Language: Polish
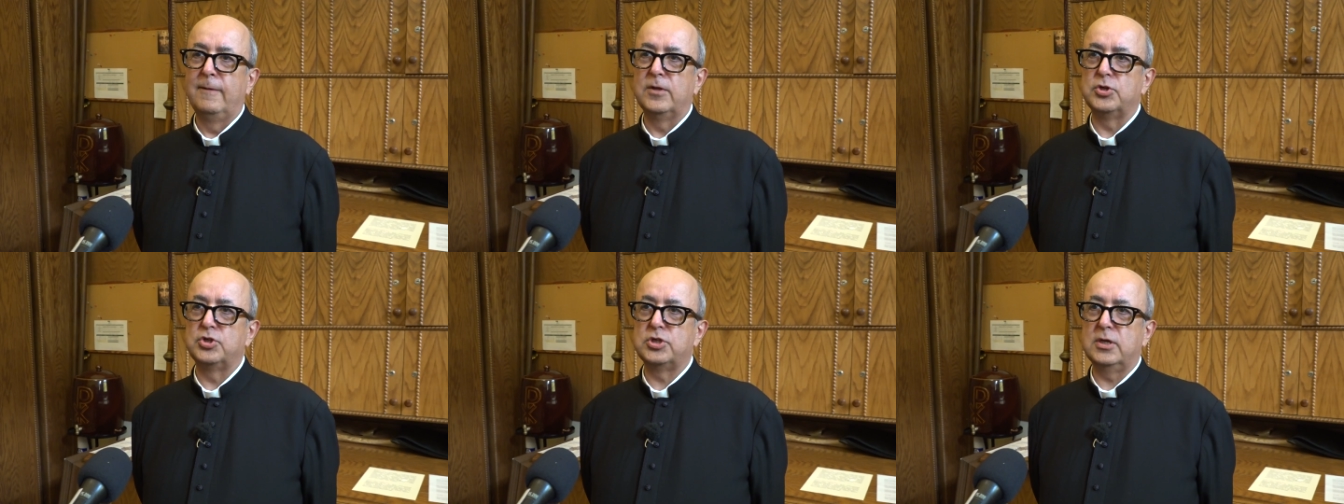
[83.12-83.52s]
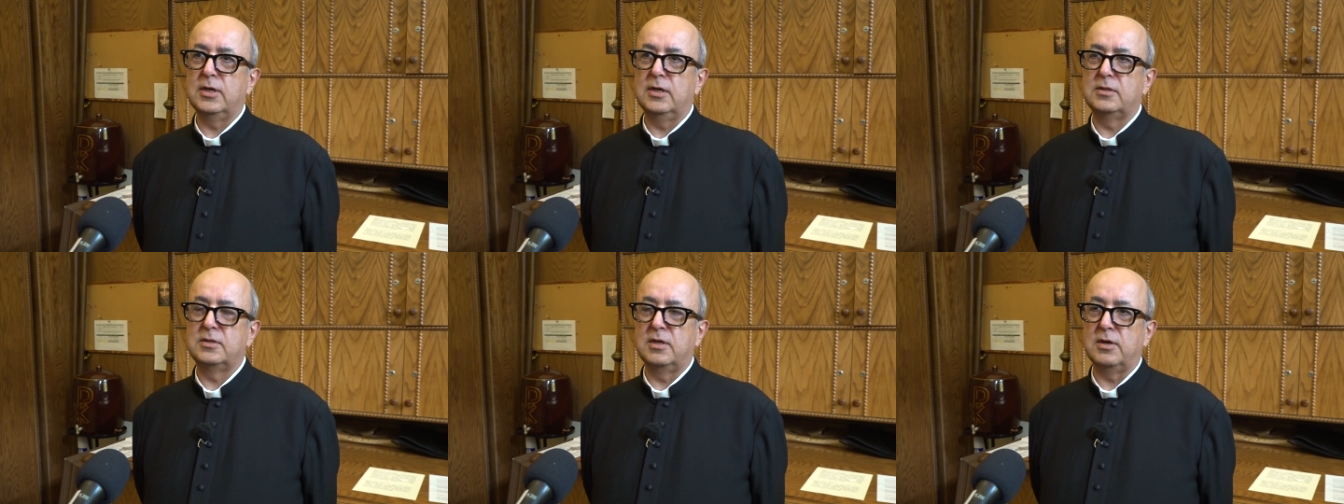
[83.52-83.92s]

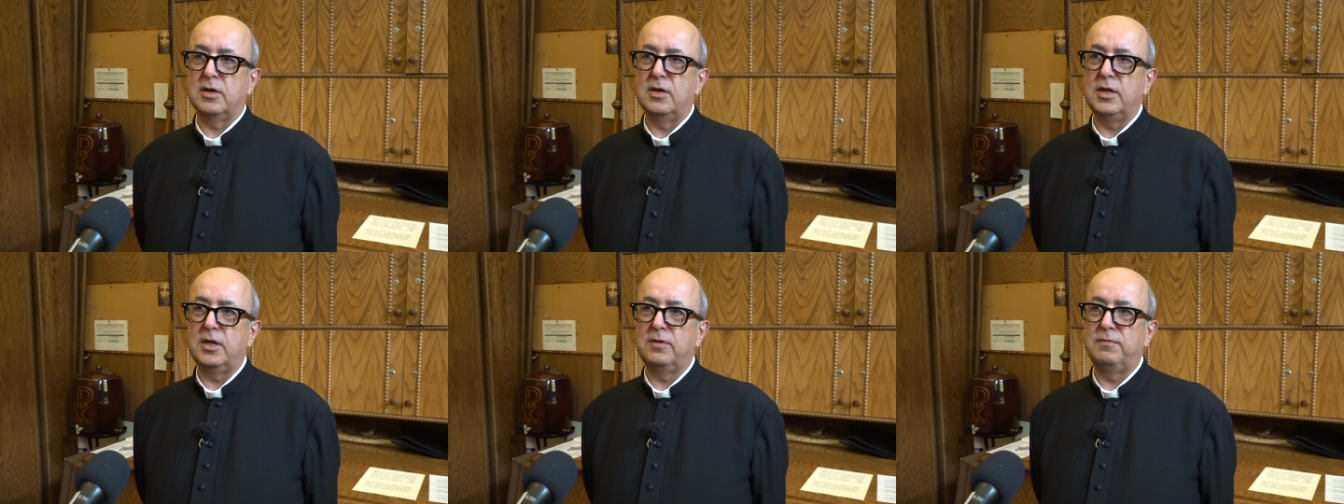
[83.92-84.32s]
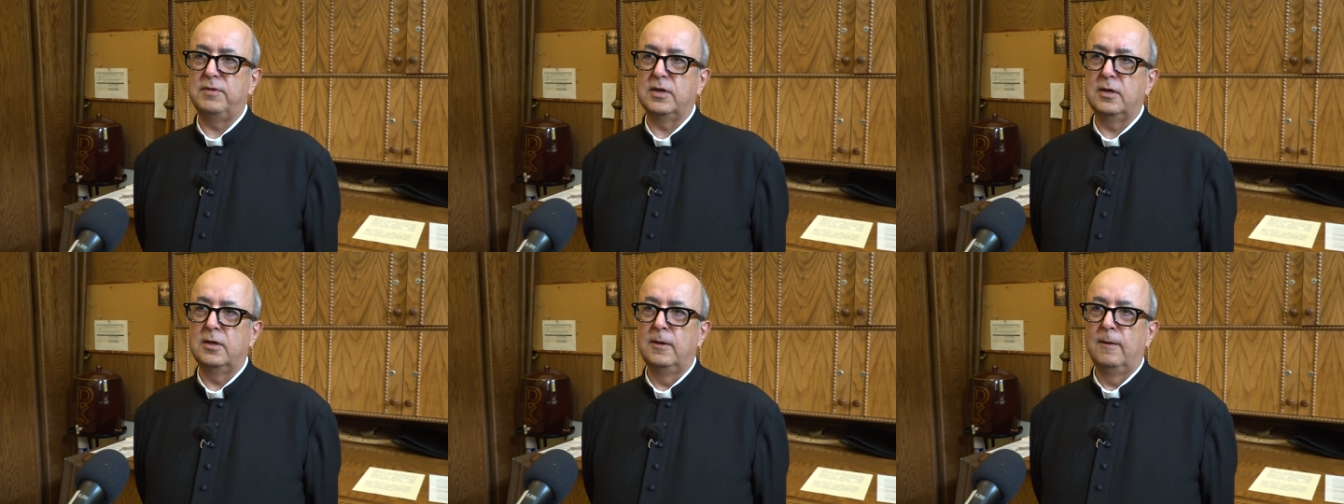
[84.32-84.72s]
że te
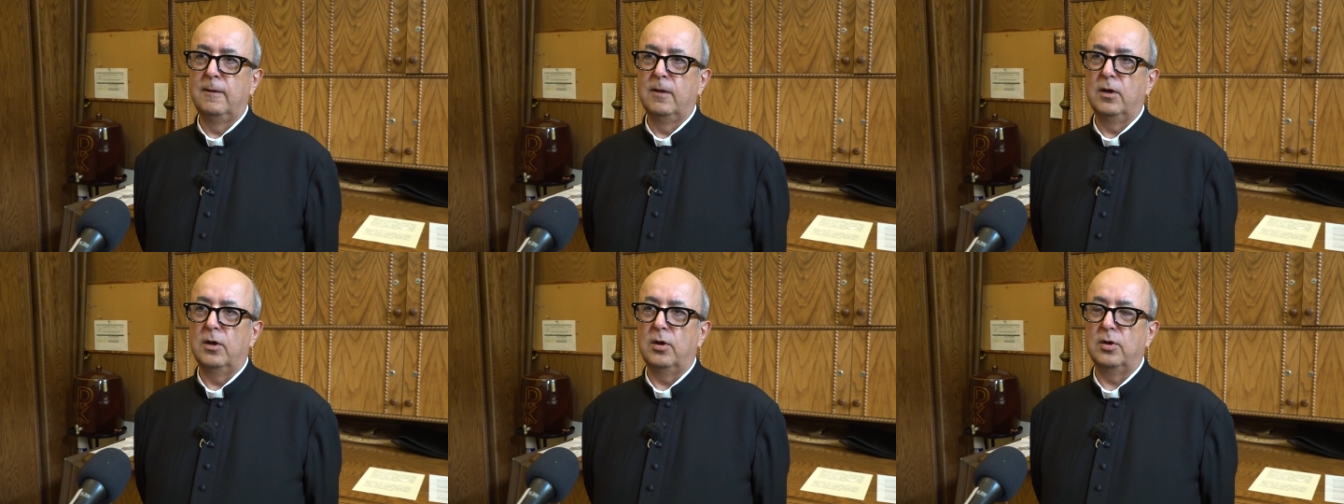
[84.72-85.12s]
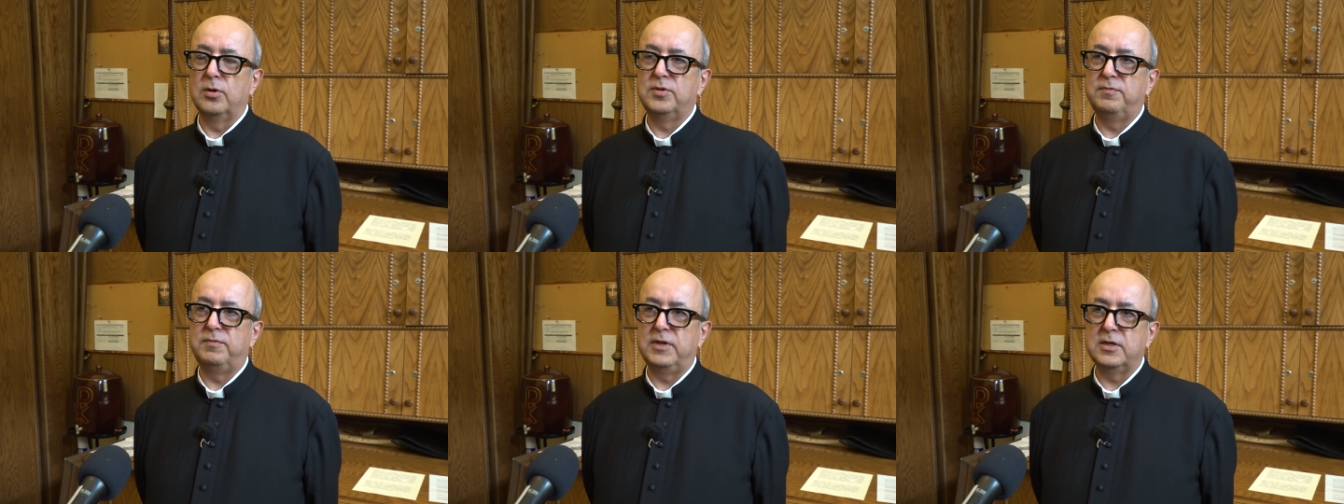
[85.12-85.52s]
relikwie
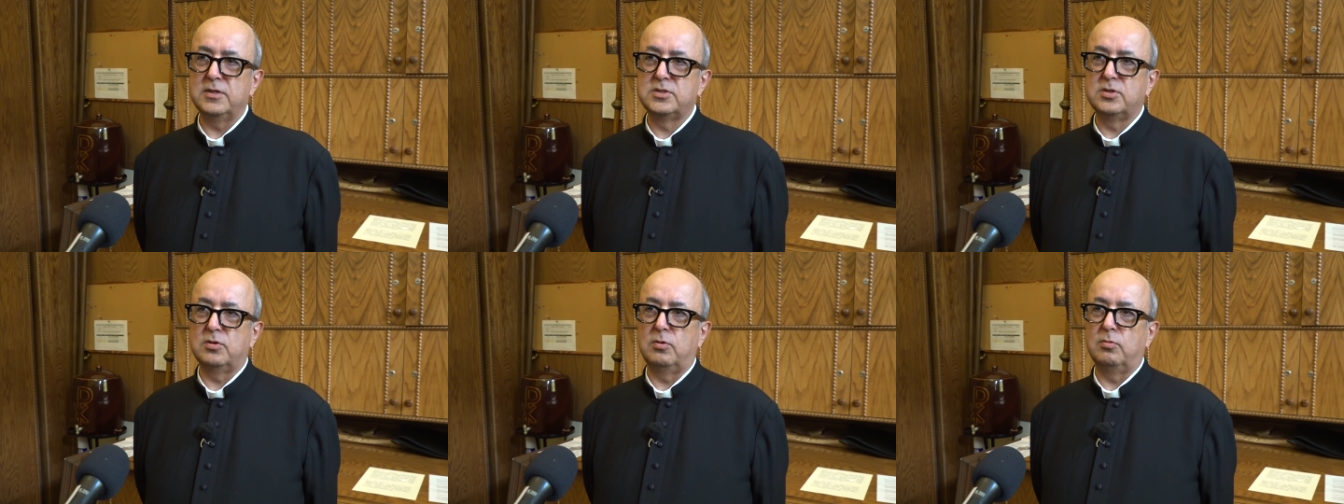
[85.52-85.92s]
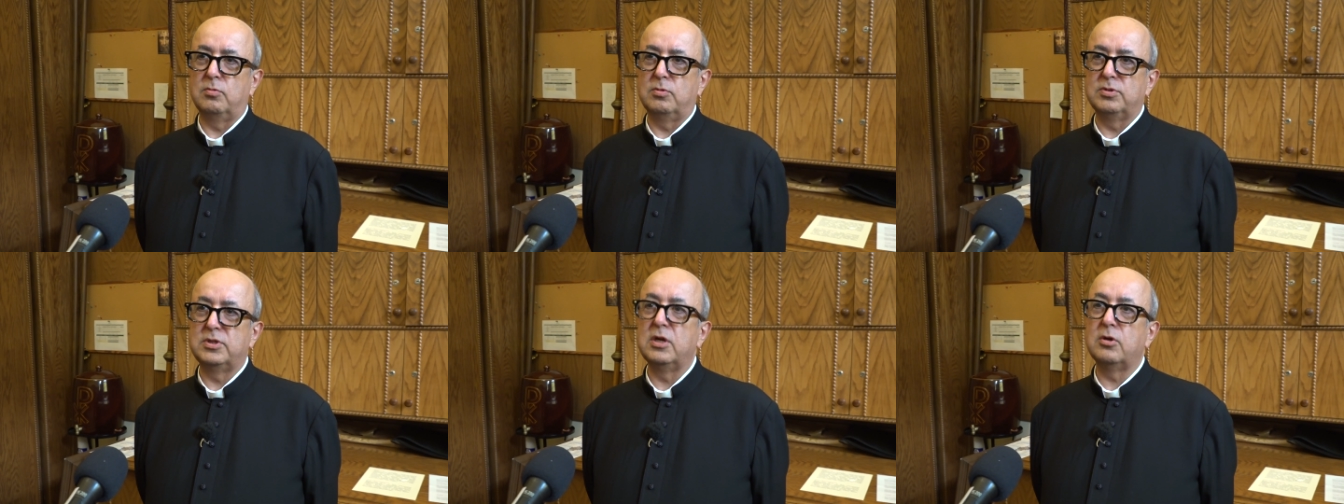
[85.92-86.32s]

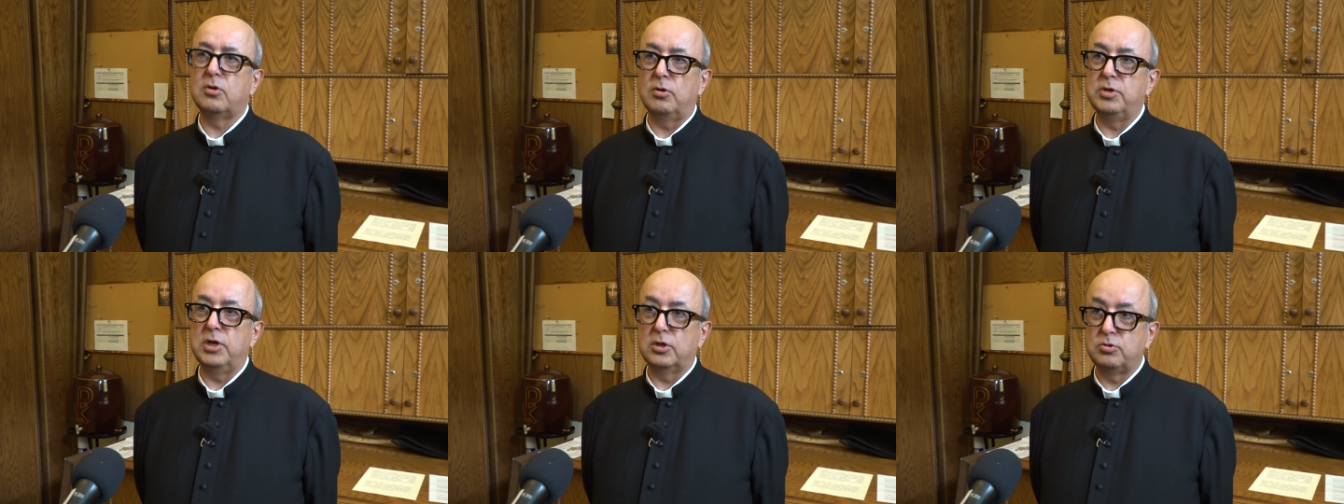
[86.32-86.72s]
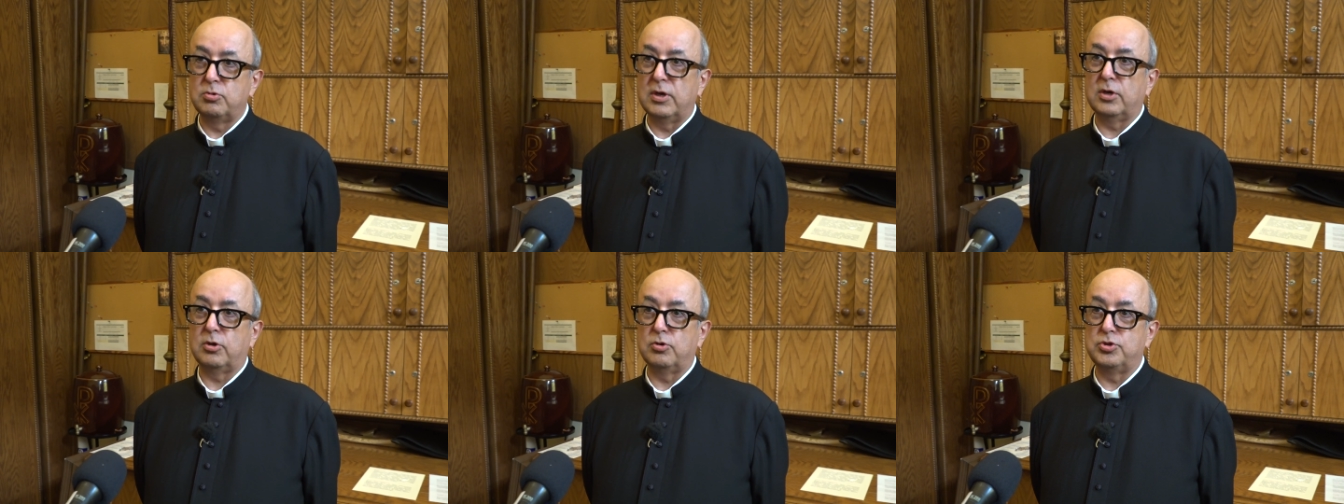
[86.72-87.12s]
odwiedzą tylko
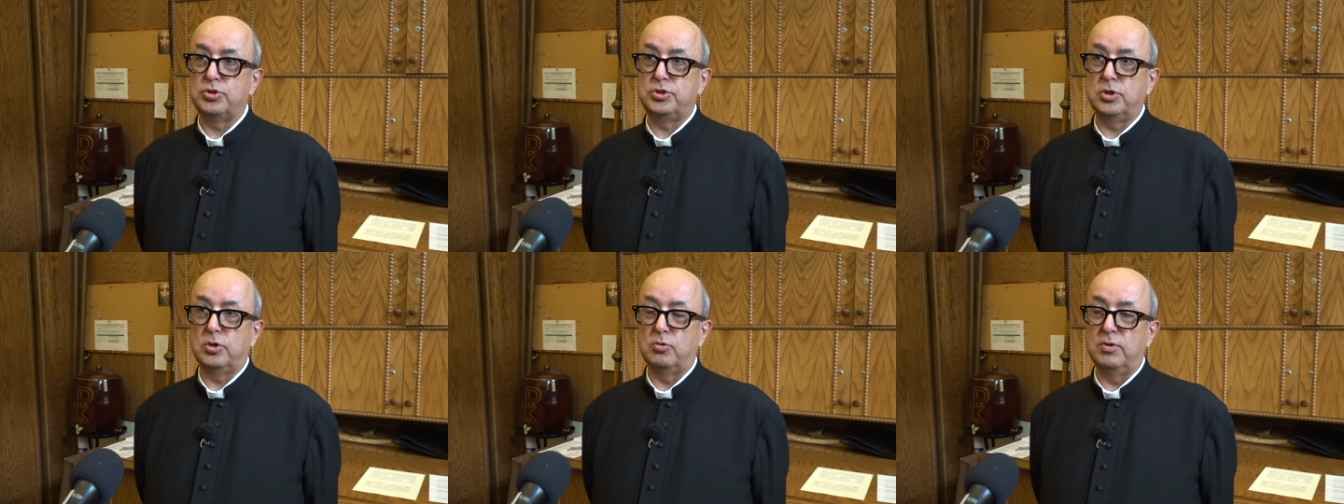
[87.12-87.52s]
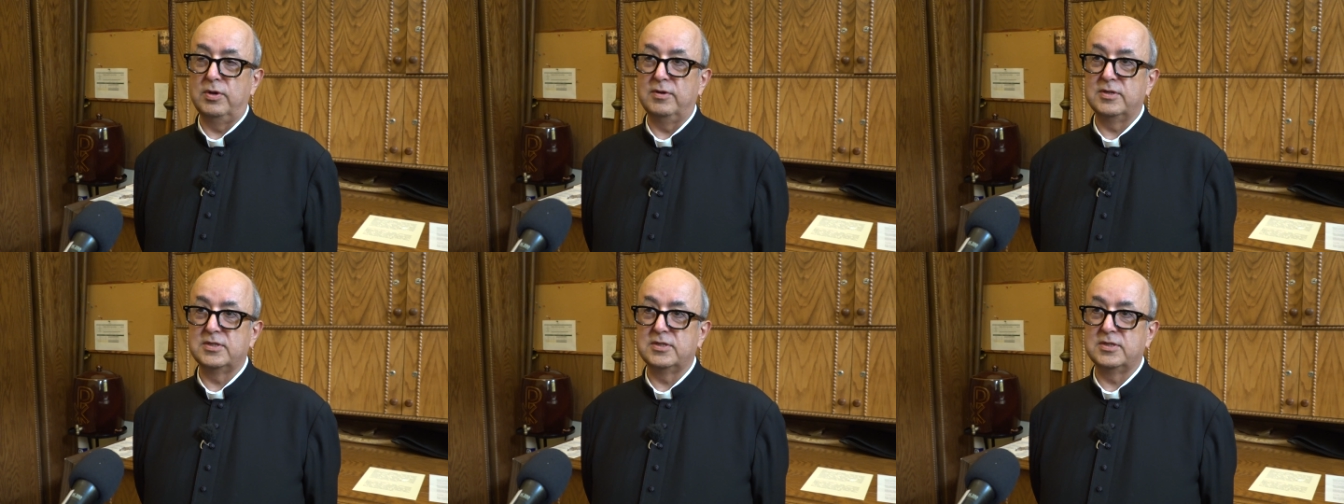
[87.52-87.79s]
niektóre kościoły,